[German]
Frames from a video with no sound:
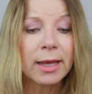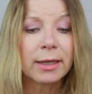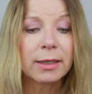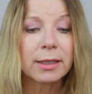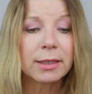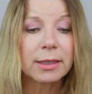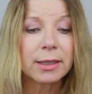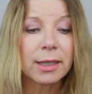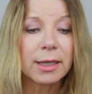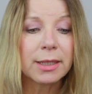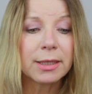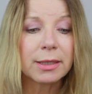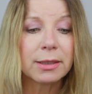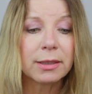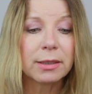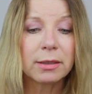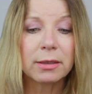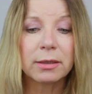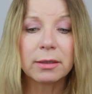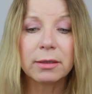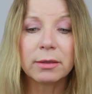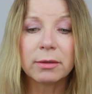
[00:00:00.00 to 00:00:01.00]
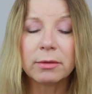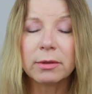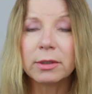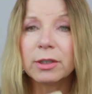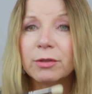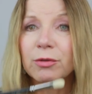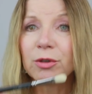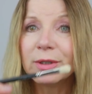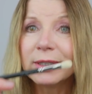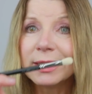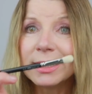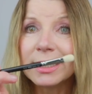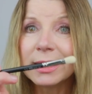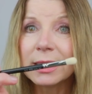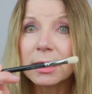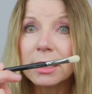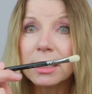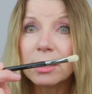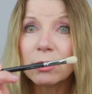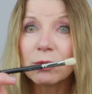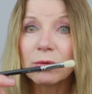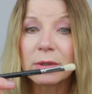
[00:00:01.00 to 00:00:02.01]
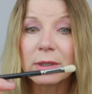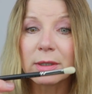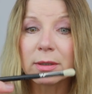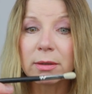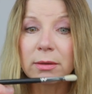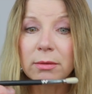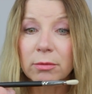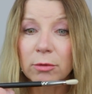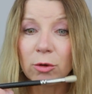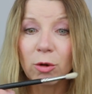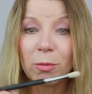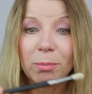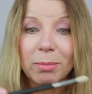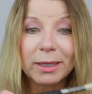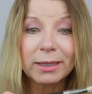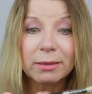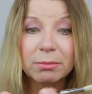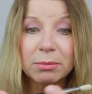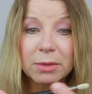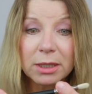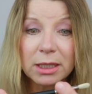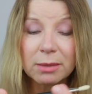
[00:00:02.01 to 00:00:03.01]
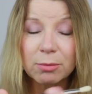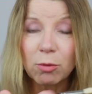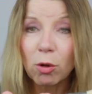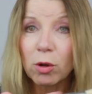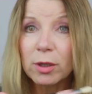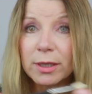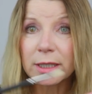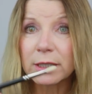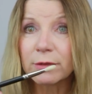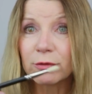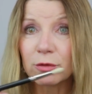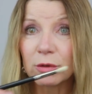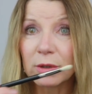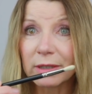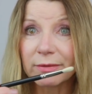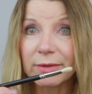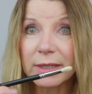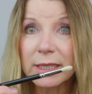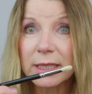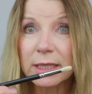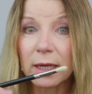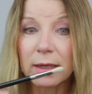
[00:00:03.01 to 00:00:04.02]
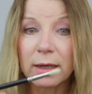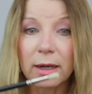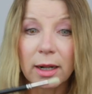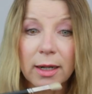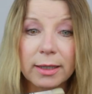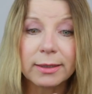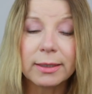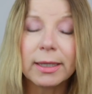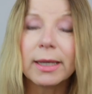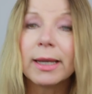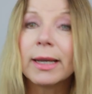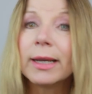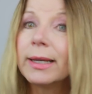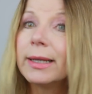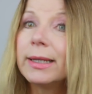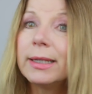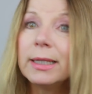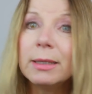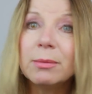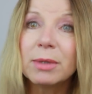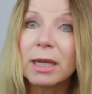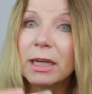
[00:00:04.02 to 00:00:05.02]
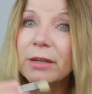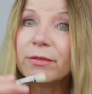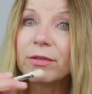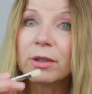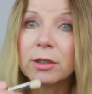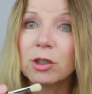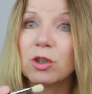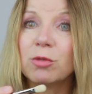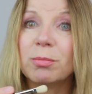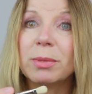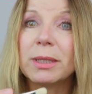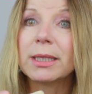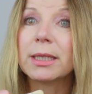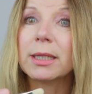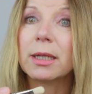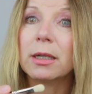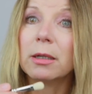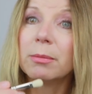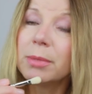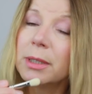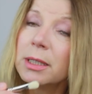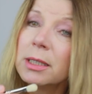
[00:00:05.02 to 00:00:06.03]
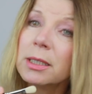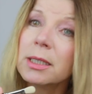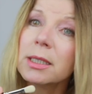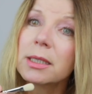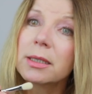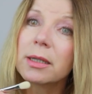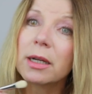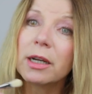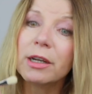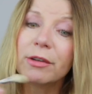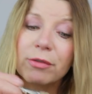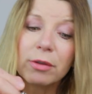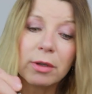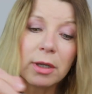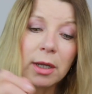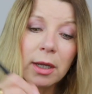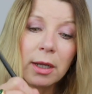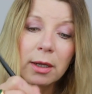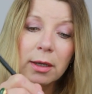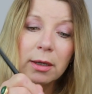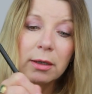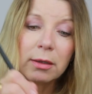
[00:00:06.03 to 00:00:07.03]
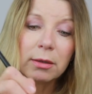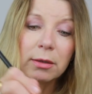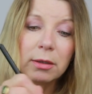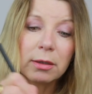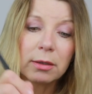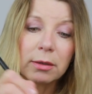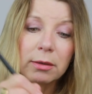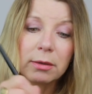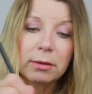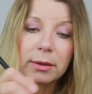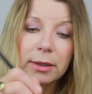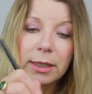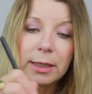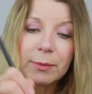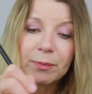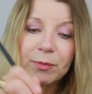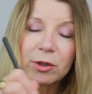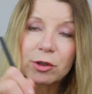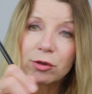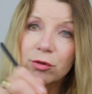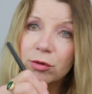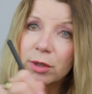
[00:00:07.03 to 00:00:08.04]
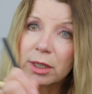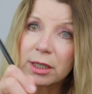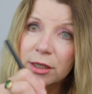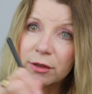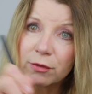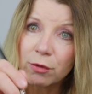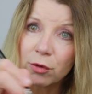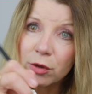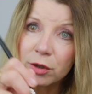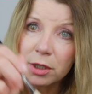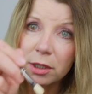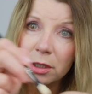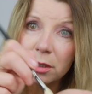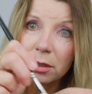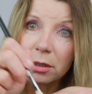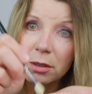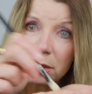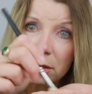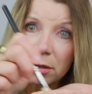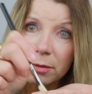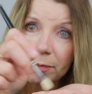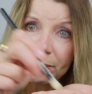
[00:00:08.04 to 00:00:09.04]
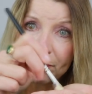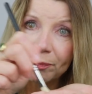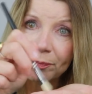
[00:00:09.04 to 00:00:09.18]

Das heißt, ihr, ich würde den jetzt nicht unter, komplett mit diesem Holzgriff unter Wasser anhalten. Ihr nehmt einfach eine spezielle Pinselseife, äh, gebt das so ganz vorsichtig,